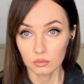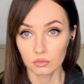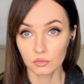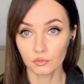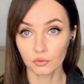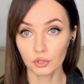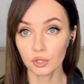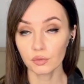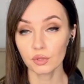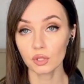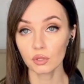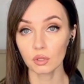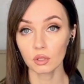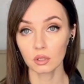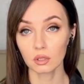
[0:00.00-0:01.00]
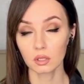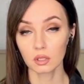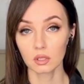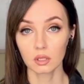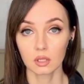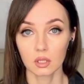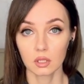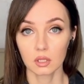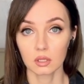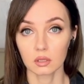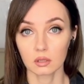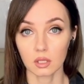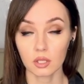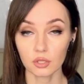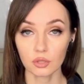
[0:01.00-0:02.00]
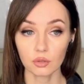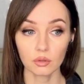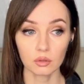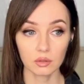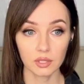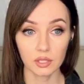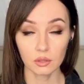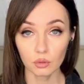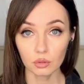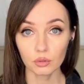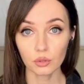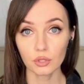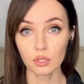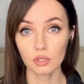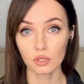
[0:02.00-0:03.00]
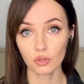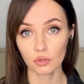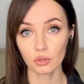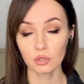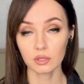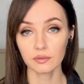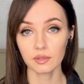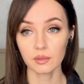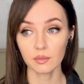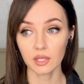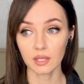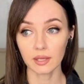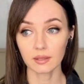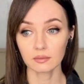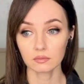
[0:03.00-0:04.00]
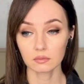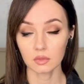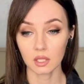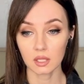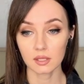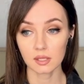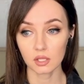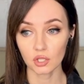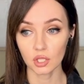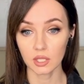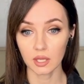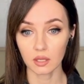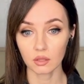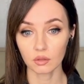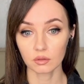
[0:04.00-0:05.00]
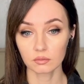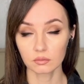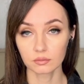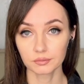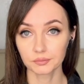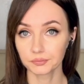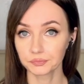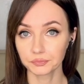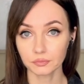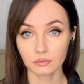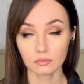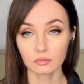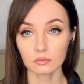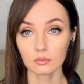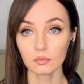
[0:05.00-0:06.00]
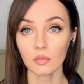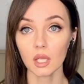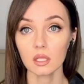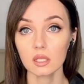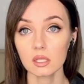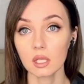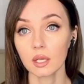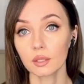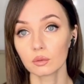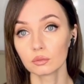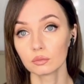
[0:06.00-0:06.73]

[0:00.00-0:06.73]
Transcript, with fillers: Вот и все. Так что грядут очень тяжелые времена, да, к сожалению. Не знаю,